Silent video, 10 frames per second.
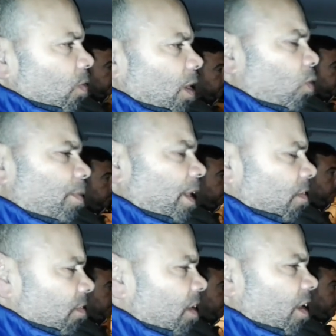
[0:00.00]
يقولوا عمر
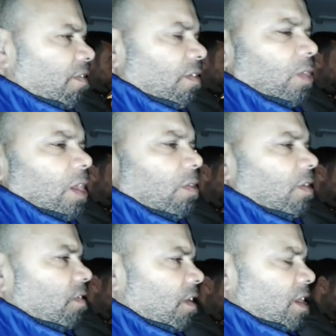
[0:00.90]
الانسان قصير
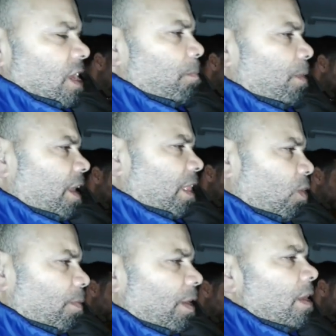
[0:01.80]
ويحاول الانسان ان يعمر هذا
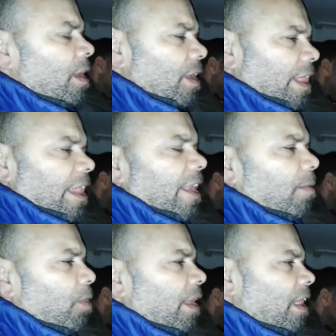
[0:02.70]
العمر
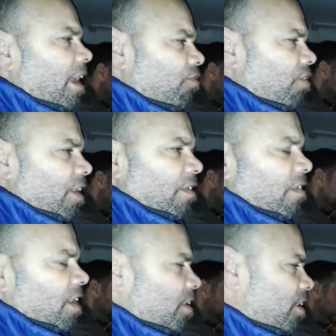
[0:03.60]
يتلهى بواحد الحاجه
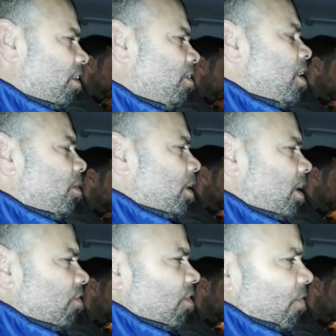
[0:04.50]
انسانيه
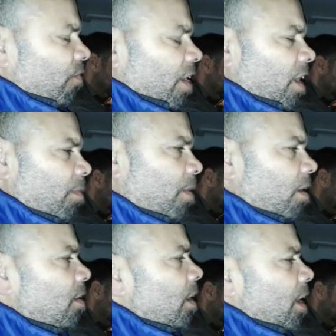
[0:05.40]
واحد الحاجه اللي فيها
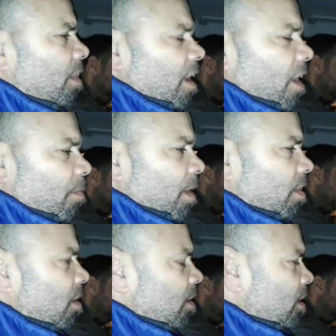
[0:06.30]
الرحمه حتى الا
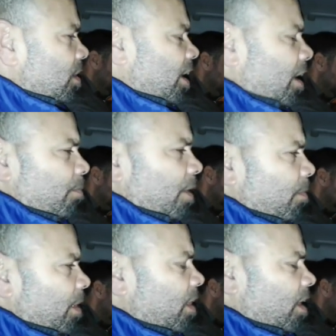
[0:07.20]
مات يترحم
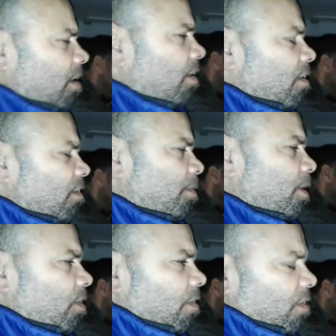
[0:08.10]
برحمه الله حنا
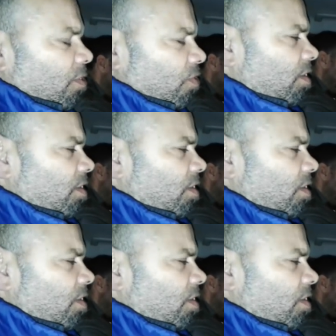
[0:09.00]
نطلبوا ربي